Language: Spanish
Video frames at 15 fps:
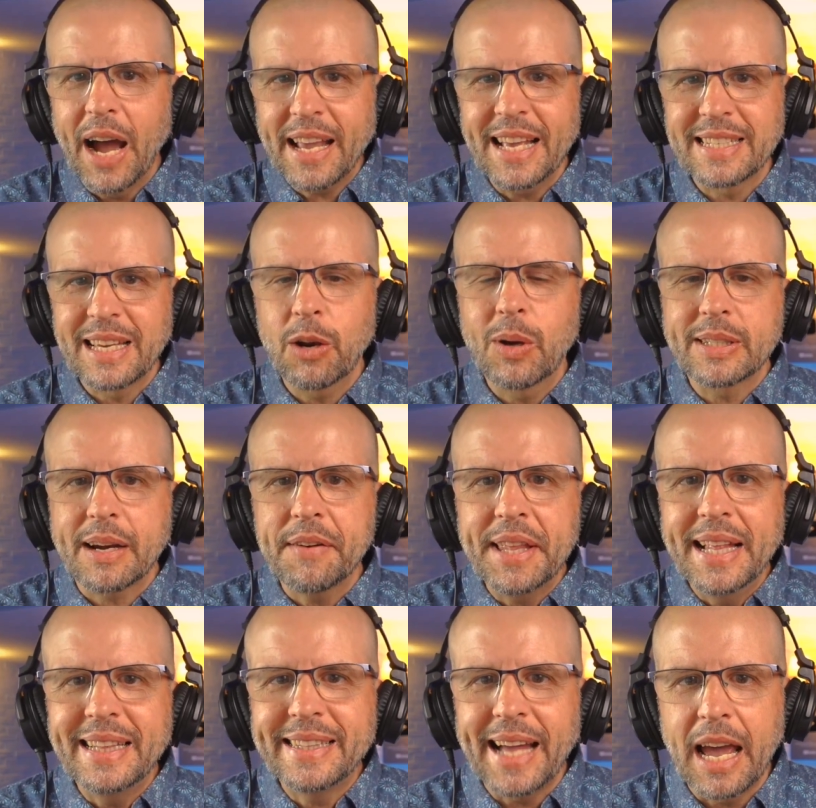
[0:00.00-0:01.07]
hay que hacerlo a través
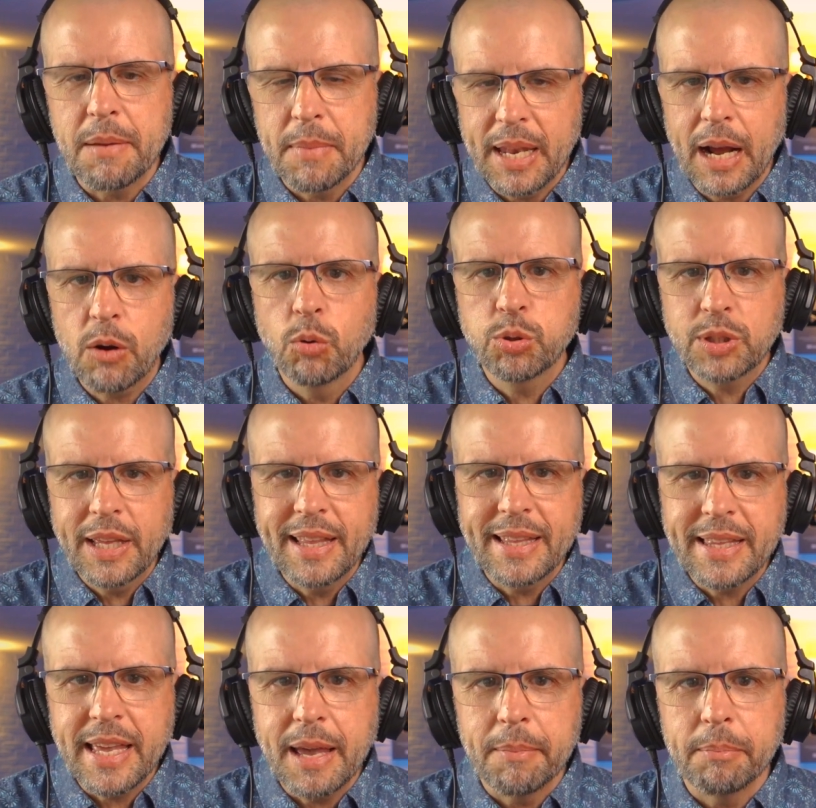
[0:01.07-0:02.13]
del timing, ajuste de
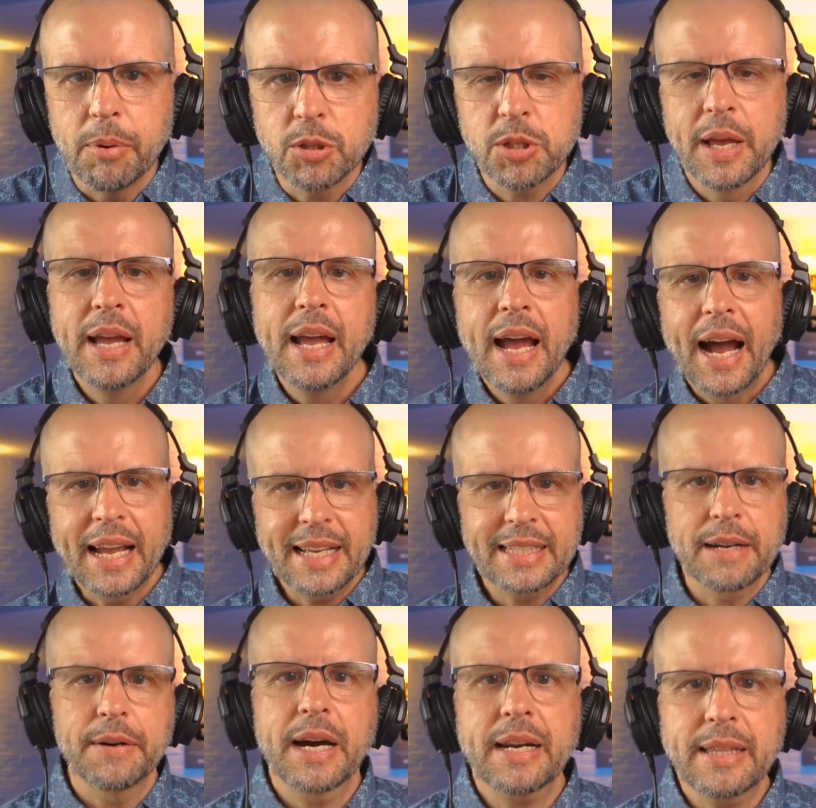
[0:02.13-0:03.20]
tiempos. Hay que
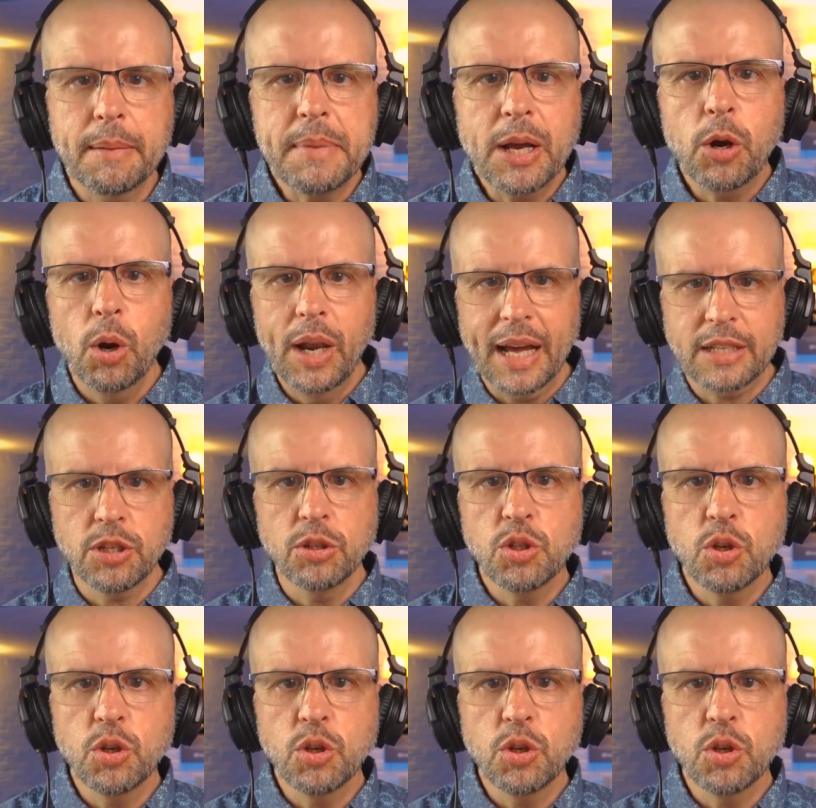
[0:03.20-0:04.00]
trabajar también con la acción